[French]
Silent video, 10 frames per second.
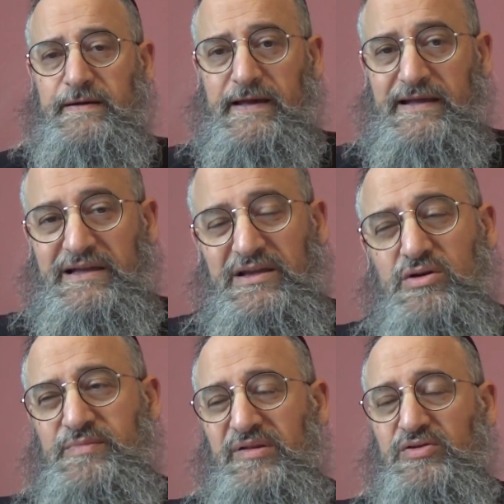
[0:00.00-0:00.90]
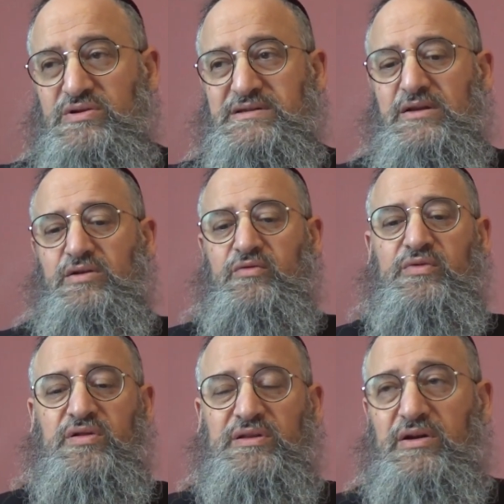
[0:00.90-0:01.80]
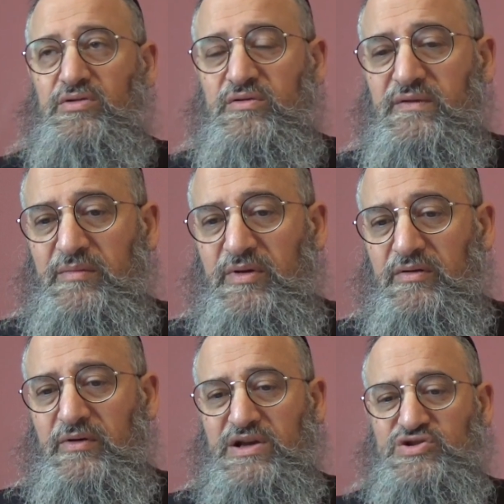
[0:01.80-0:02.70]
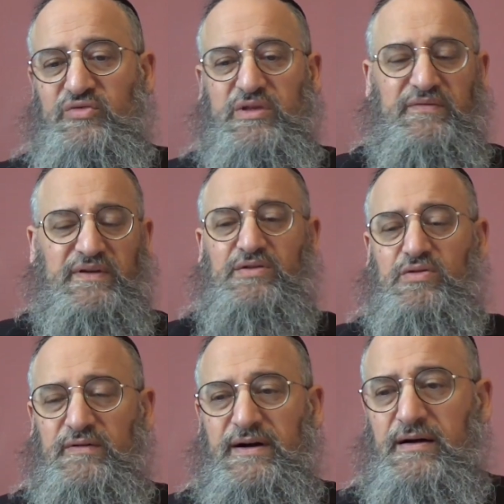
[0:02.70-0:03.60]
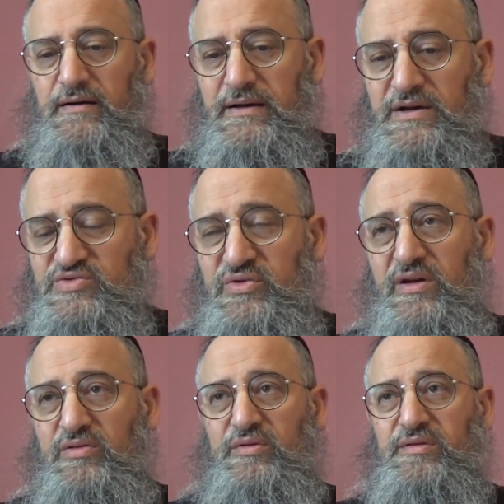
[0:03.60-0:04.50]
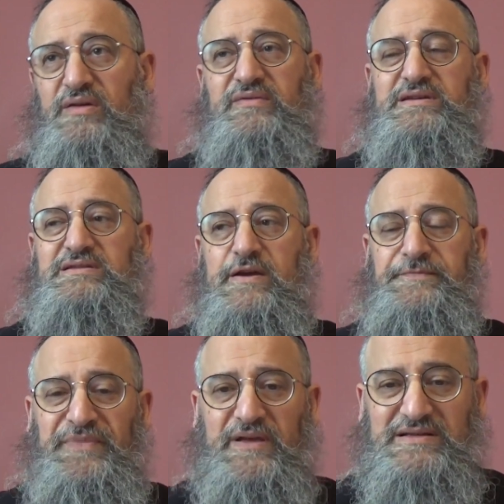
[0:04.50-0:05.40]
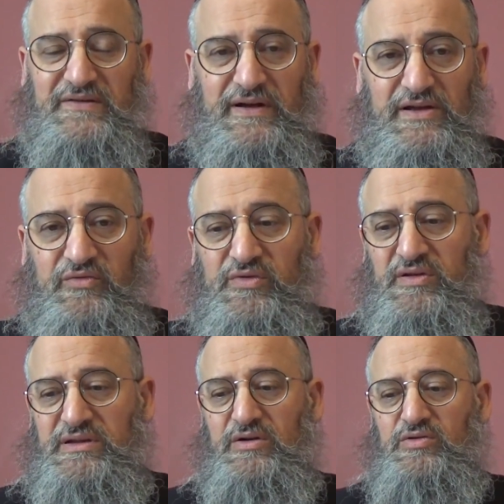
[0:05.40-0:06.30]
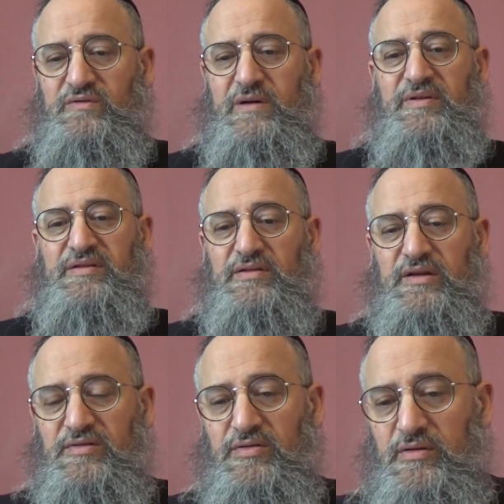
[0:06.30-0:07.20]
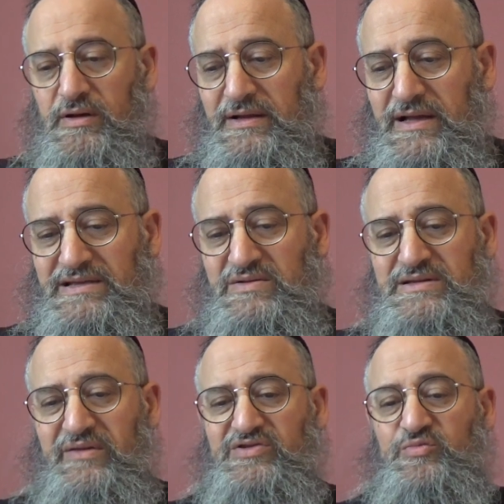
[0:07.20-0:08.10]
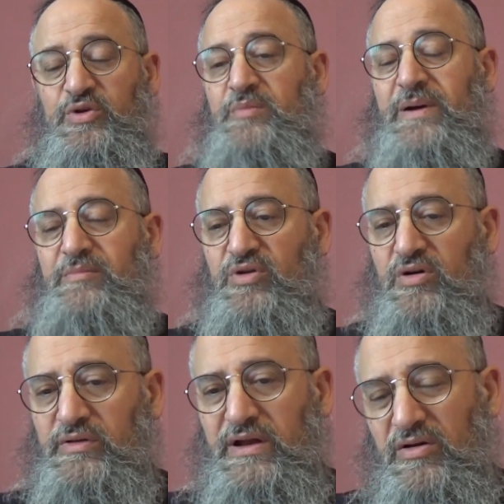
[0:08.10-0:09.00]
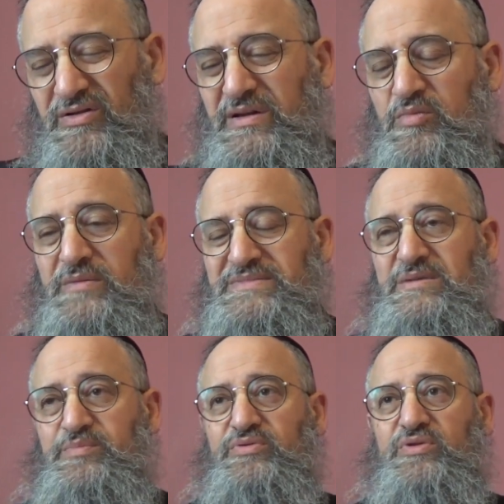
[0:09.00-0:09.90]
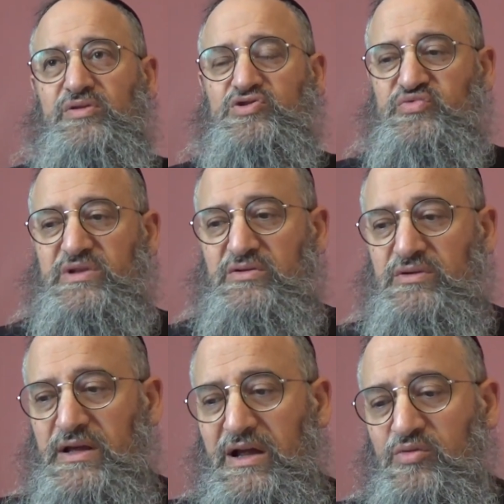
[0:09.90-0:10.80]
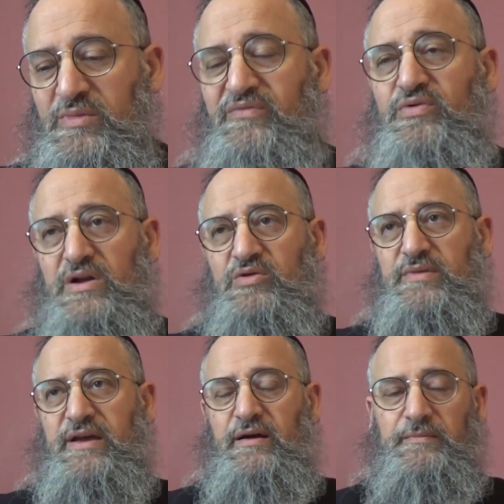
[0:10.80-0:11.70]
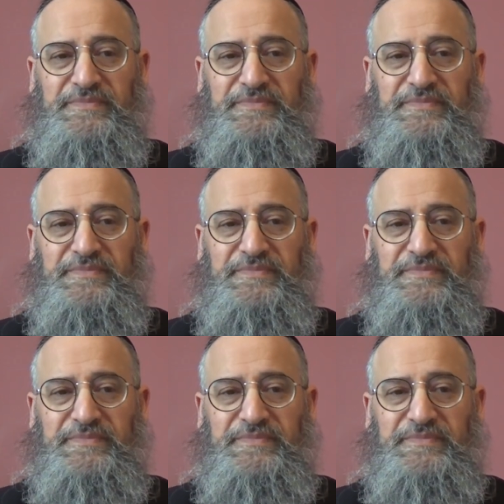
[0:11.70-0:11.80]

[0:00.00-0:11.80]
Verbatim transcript: Il a dit, non, parce que je sais que vous vous sentez redevable. Voilà, je vous ai fait une tova, je vous ai rendu service. C'est vrai que vous vous sentez redevable ce, et ce service, vous ne pouvez pas me le rendre. Alors rendez-moi un petit peu de ce que je vous ai donné. Allumez-vous la lumière.